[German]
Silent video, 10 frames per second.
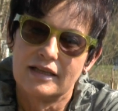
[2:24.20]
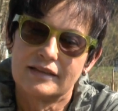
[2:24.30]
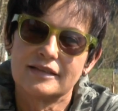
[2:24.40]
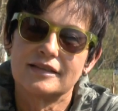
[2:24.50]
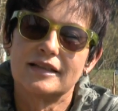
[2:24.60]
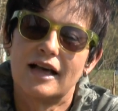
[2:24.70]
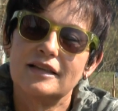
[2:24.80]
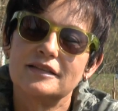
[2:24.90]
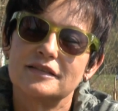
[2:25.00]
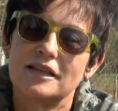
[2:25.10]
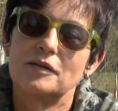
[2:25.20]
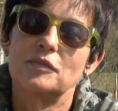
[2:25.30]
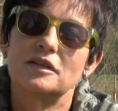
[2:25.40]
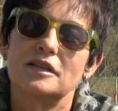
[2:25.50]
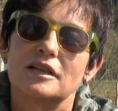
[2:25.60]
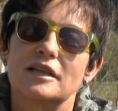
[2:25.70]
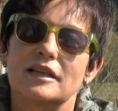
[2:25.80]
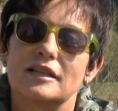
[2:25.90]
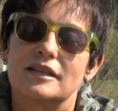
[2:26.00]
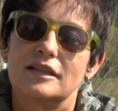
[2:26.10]
Das sind alles Themen,
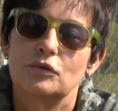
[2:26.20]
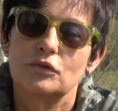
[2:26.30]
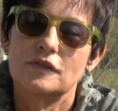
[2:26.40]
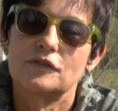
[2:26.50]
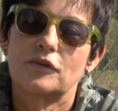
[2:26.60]
die uns